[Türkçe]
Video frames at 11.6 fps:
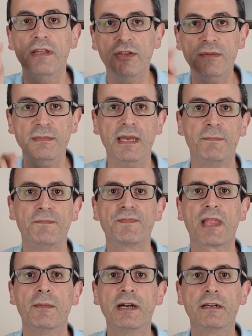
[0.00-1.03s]
Ve şimdi
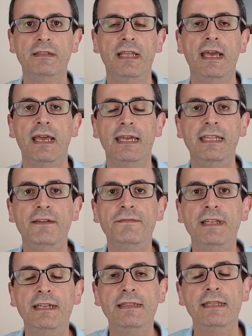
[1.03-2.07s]
bakın
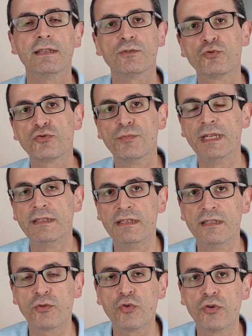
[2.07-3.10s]
hedeflerin
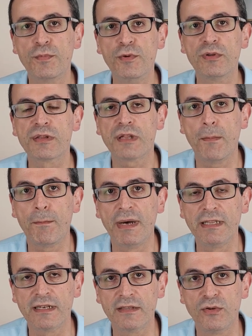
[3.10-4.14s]
tutmadığını, çok büyük
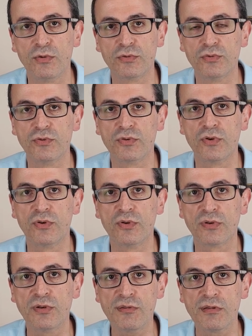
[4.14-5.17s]
sapmaların olduğunu
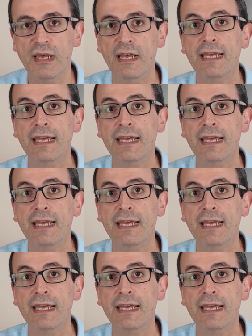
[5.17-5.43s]
görüyoruz.